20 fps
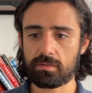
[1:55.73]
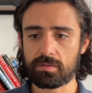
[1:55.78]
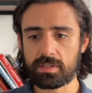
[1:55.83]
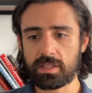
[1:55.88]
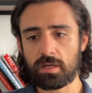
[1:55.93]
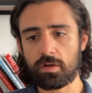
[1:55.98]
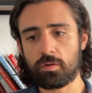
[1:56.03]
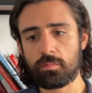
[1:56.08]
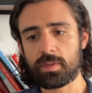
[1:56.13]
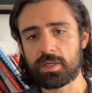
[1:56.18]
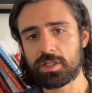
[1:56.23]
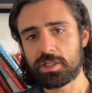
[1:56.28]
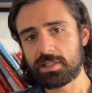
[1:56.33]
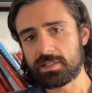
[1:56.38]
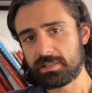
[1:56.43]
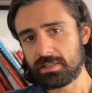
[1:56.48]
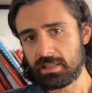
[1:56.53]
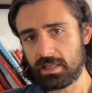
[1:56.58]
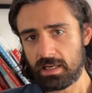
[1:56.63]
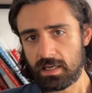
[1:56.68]
non sa come
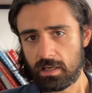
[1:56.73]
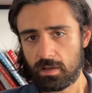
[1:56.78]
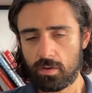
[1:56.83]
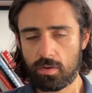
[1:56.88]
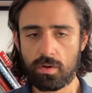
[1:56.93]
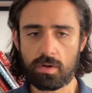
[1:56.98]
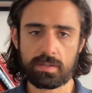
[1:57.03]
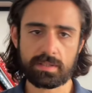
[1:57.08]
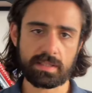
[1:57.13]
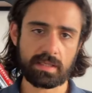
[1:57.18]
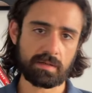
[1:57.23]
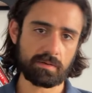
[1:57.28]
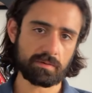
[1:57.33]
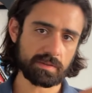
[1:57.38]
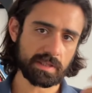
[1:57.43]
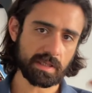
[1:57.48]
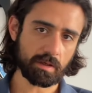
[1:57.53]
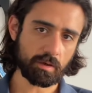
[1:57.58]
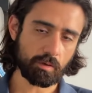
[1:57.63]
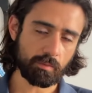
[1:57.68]
gestire la cosa, non
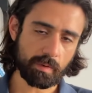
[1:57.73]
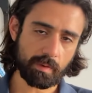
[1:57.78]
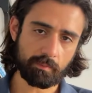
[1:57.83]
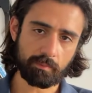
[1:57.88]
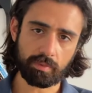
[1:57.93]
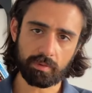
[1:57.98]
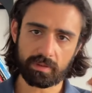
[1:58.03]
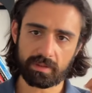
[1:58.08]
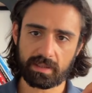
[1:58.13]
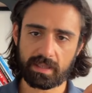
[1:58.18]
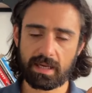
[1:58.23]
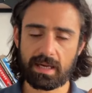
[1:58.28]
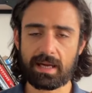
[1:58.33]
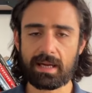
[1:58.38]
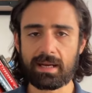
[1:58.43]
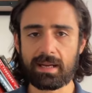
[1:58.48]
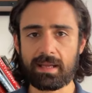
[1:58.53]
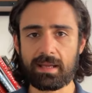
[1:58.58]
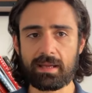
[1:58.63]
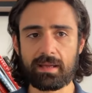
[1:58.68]
sa come
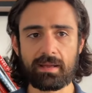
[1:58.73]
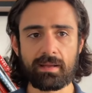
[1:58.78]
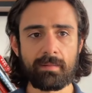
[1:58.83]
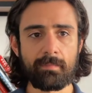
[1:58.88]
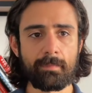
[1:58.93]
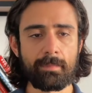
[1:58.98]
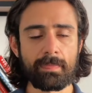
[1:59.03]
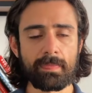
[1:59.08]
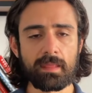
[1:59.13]
importare,